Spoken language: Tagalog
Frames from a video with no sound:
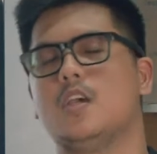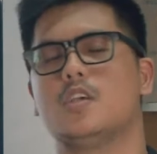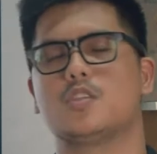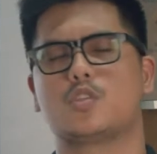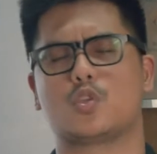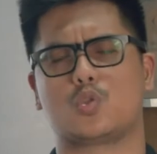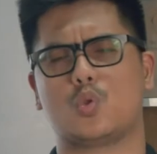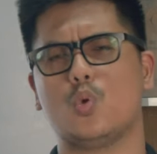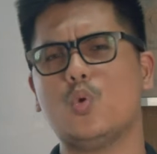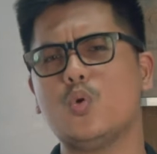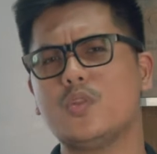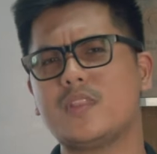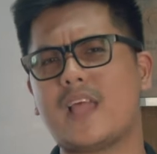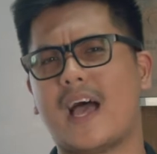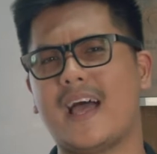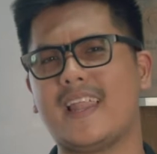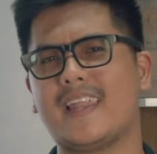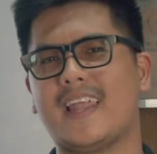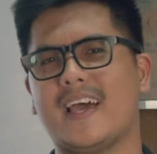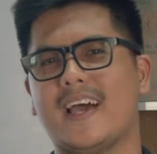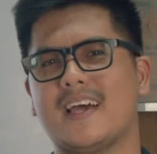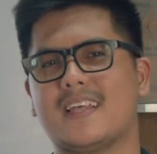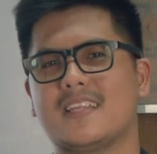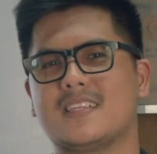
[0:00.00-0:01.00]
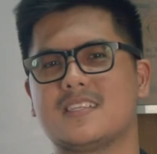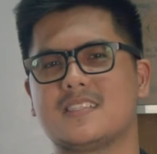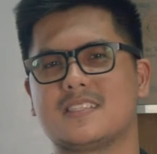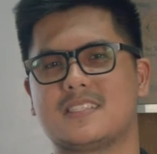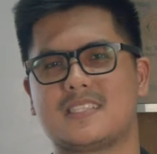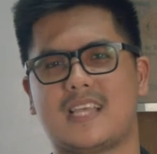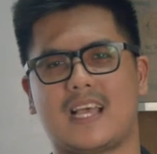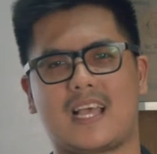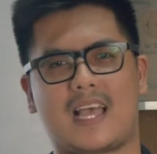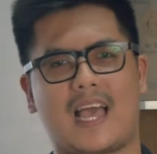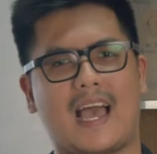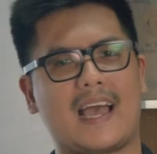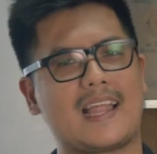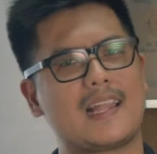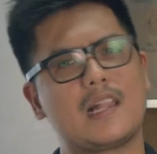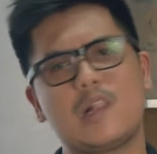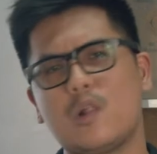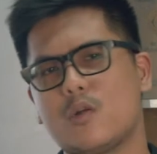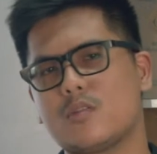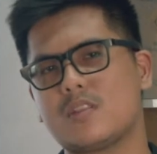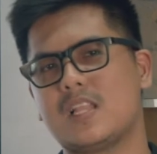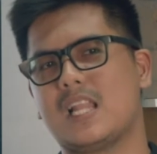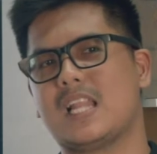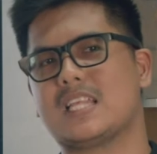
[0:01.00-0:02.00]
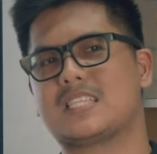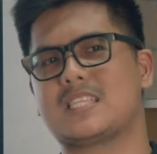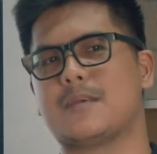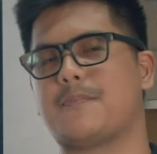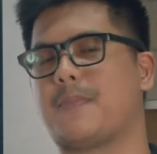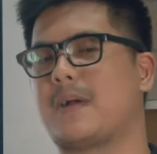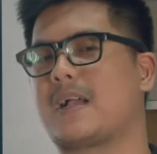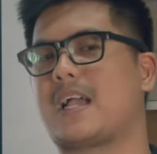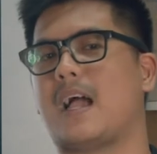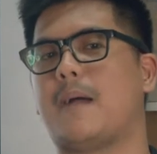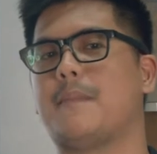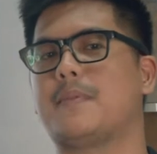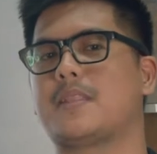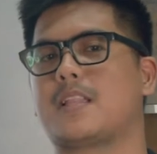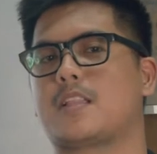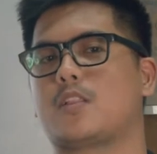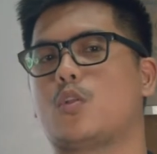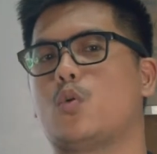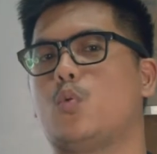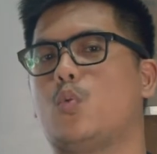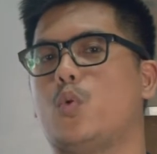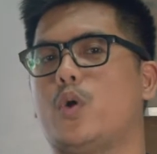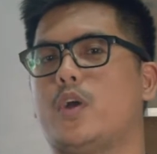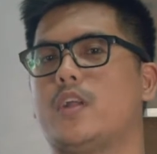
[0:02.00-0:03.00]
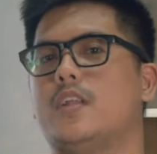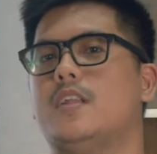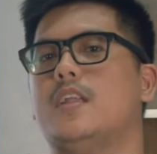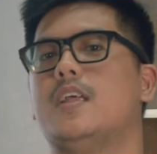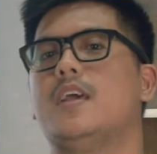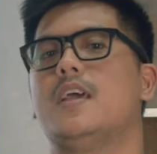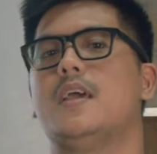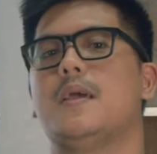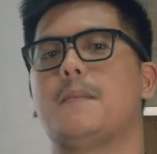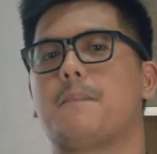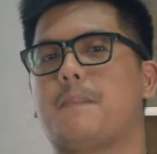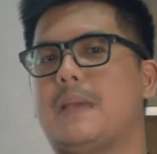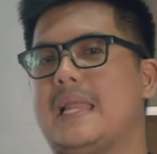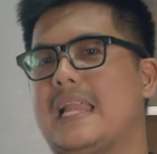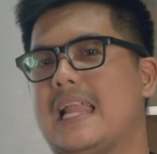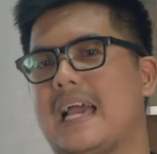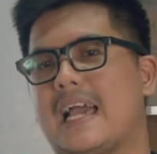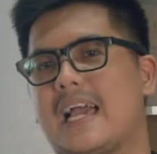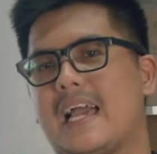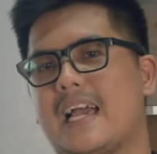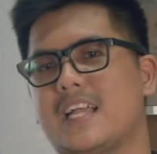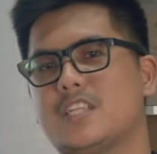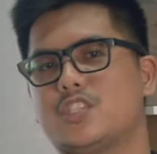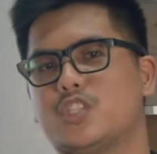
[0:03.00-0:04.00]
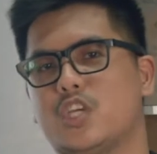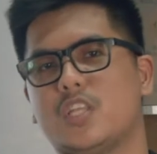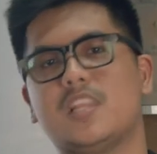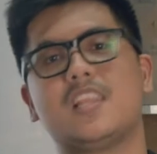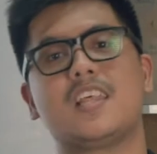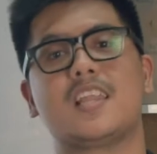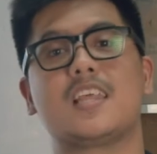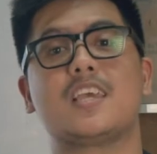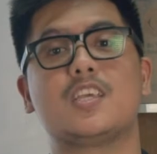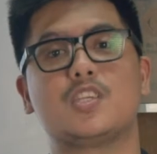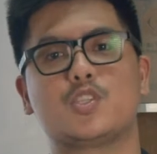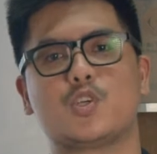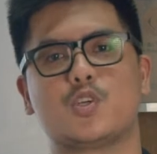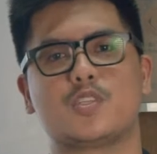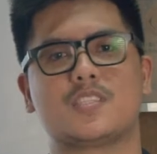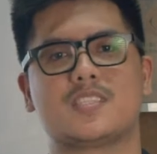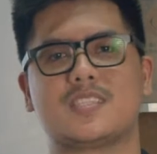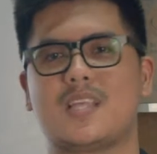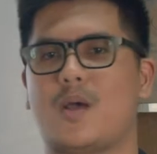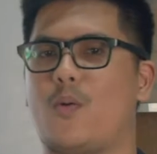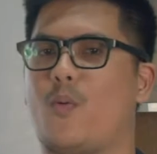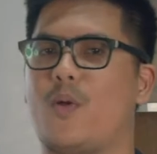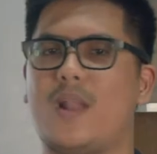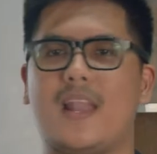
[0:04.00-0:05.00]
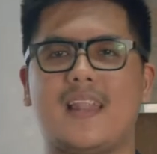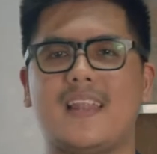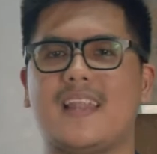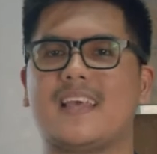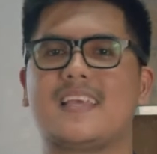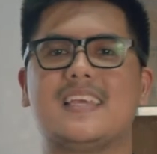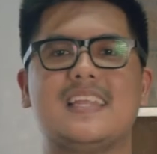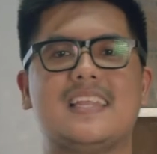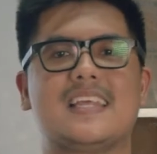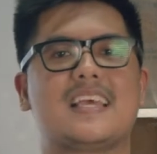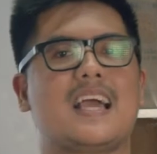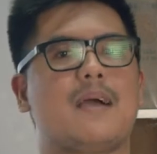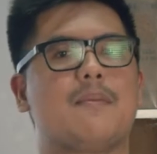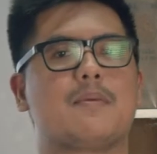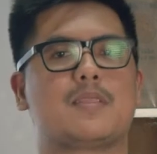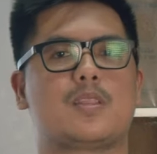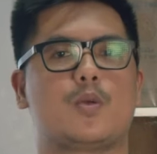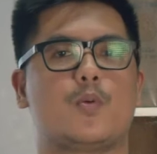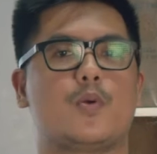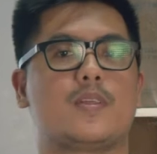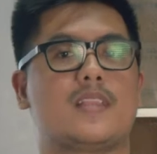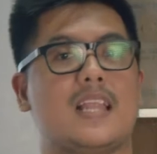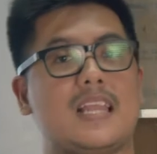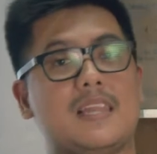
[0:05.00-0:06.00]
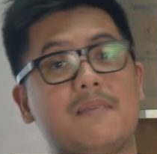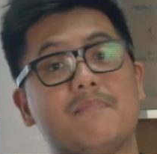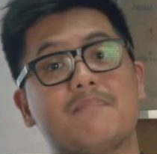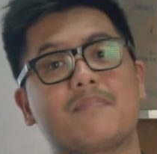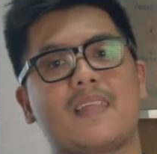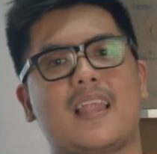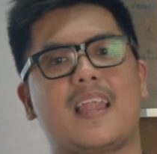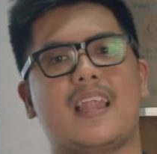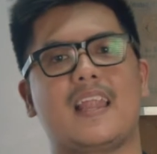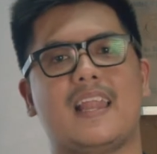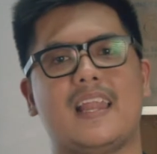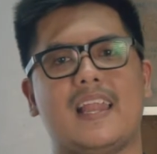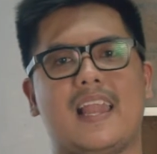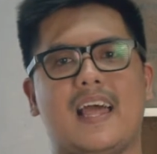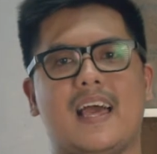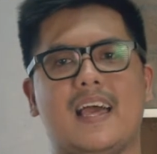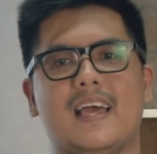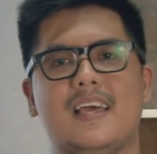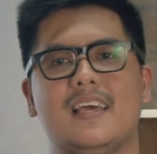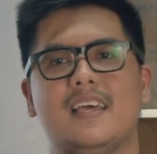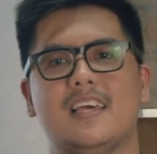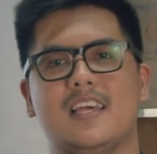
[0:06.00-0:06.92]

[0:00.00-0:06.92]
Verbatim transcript: So tungod ana sa kahadlok nila sa paggamit atong word pila ka generations na wala nang ginagamit na nalimta nila.